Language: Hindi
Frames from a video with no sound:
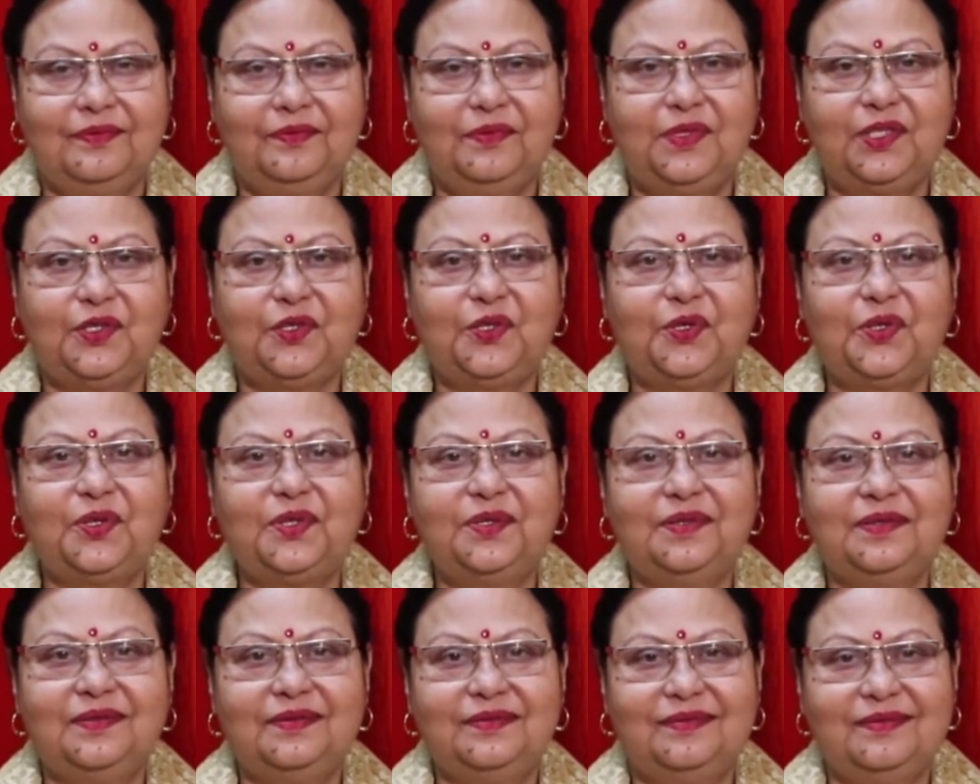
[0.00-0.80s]

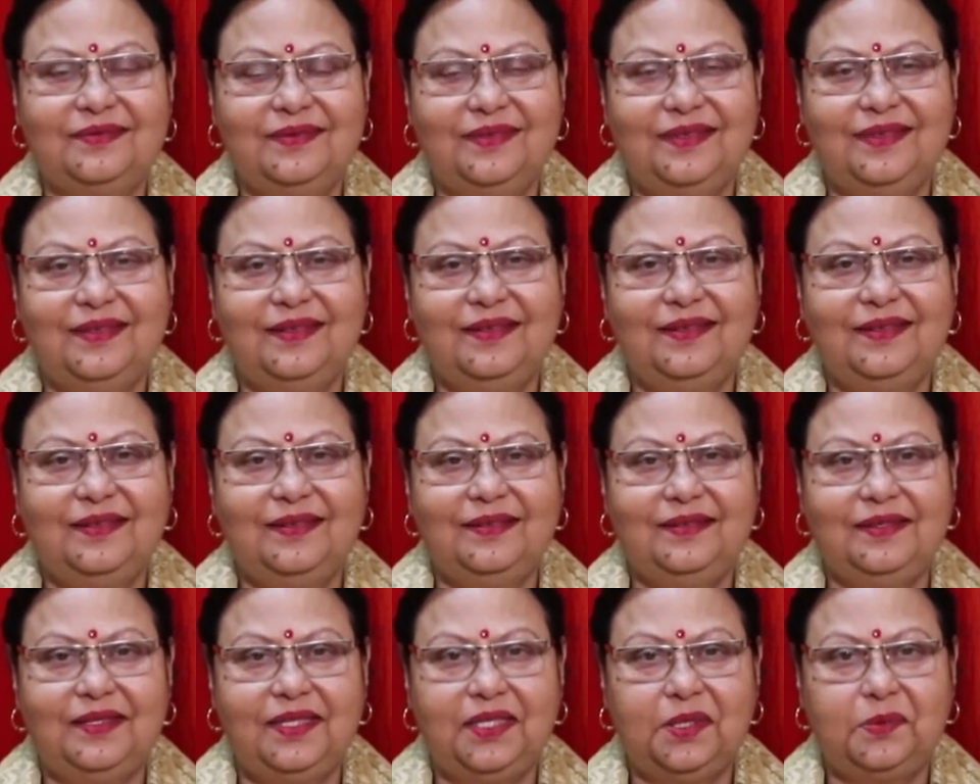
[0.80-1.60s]
मित्रों
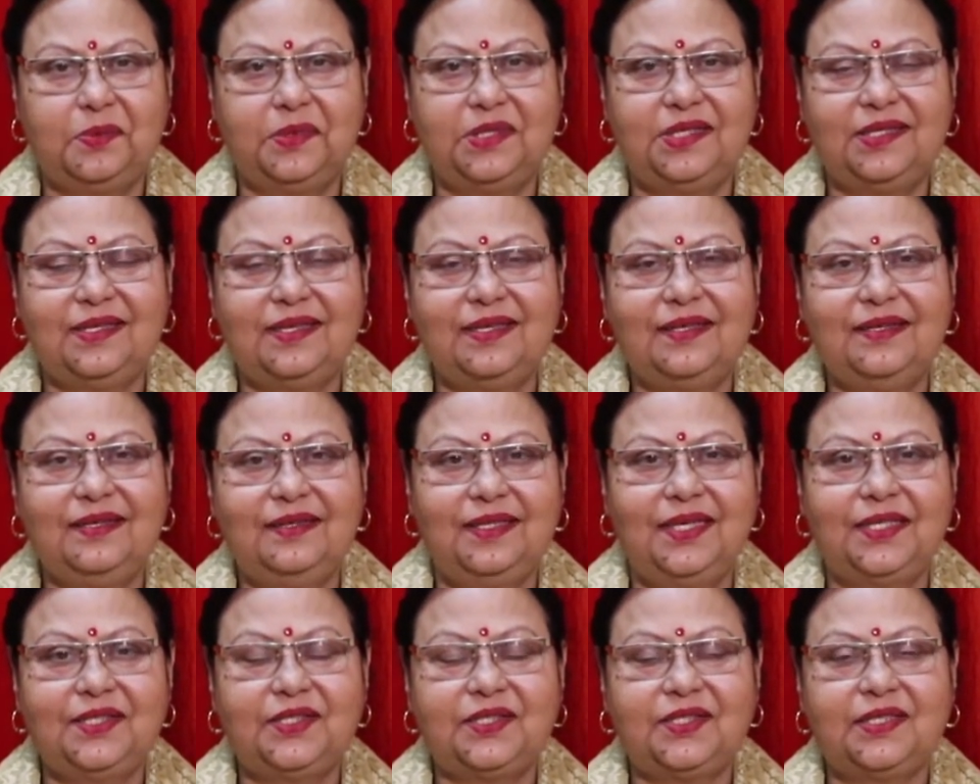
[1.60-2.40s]
दिग्विजय
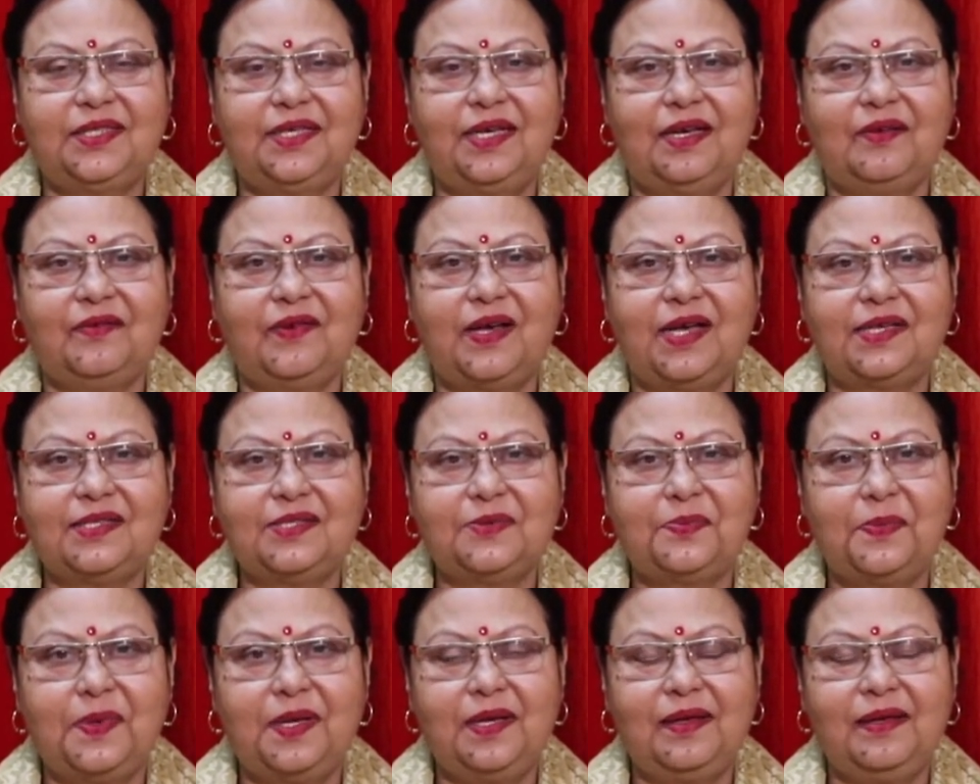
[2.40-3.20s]
देश की
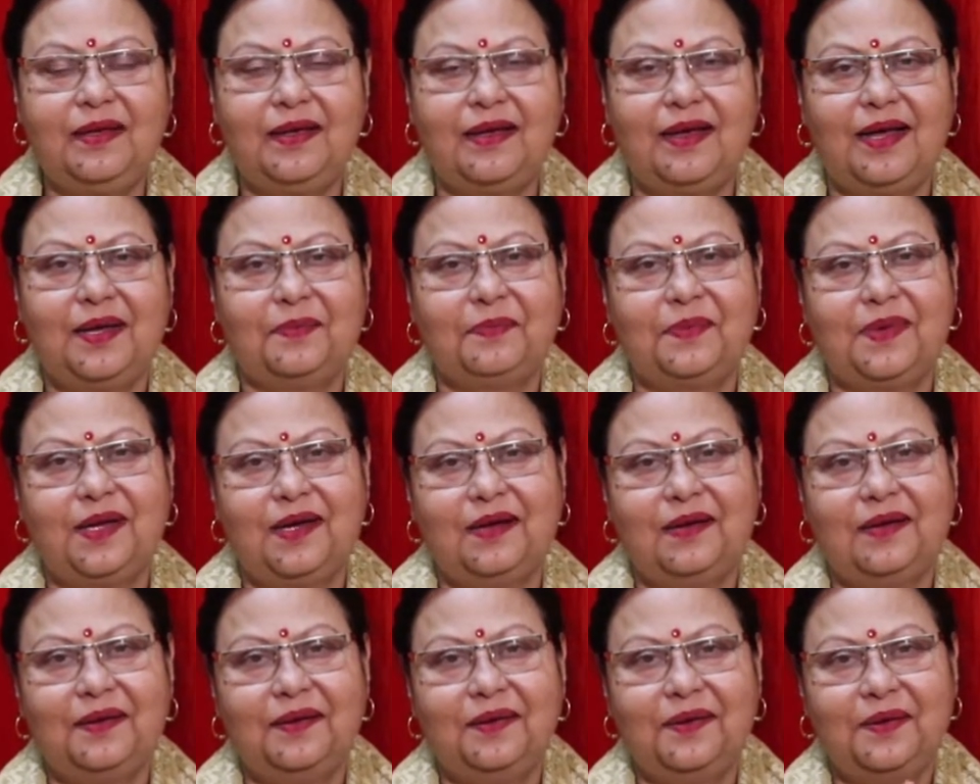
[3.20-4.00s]
आवाज़ में
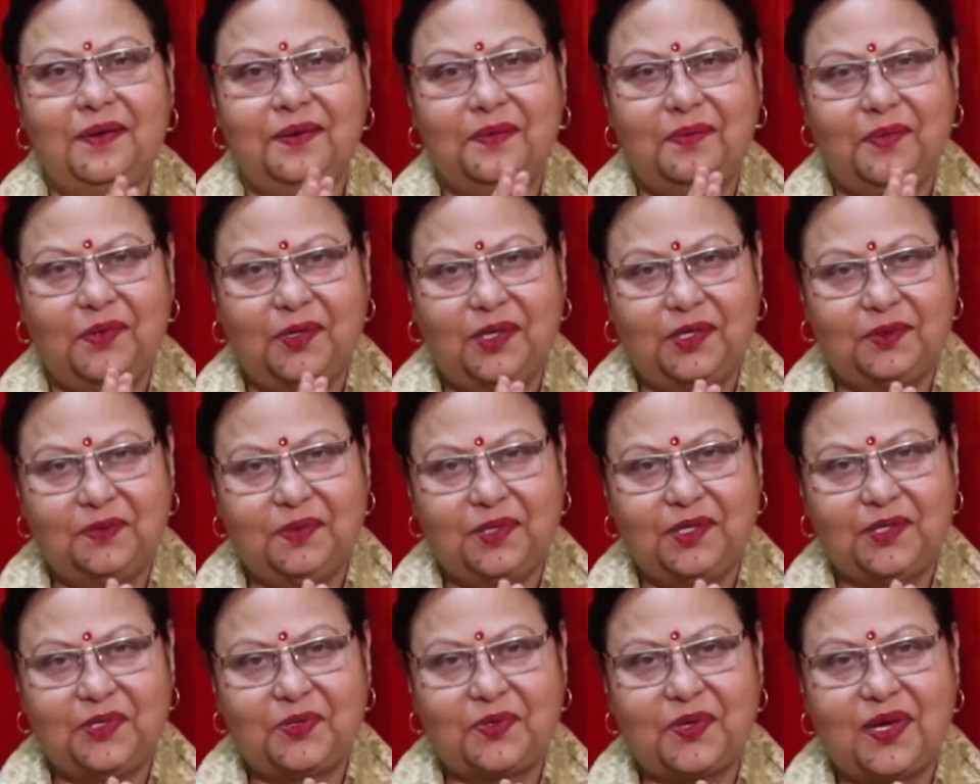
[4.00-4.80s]
आपका बहुत
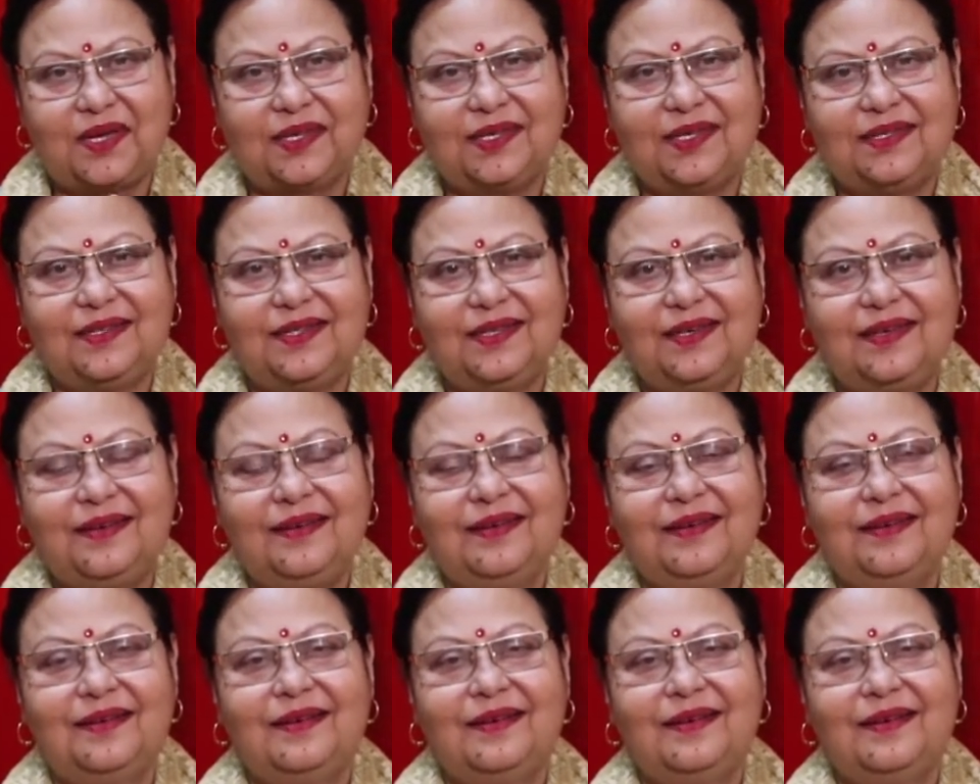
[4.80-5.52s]
बहुत स्वागत है